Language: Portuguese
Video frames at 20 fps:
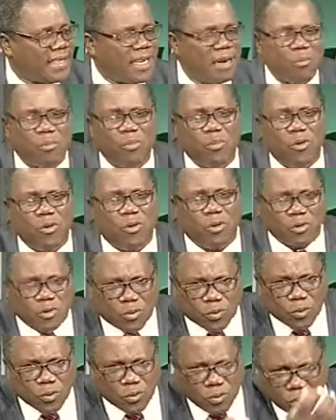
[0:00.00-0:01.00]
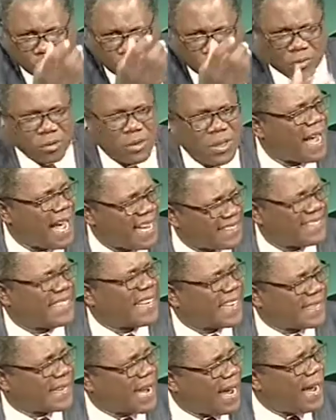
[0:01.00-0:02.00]
muito
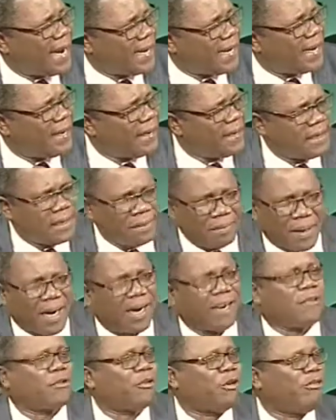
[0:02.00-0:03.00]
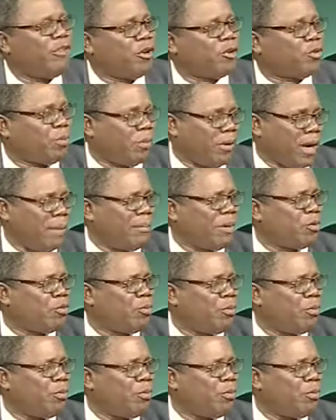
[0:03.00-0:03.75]
acertada para resolver os problemas do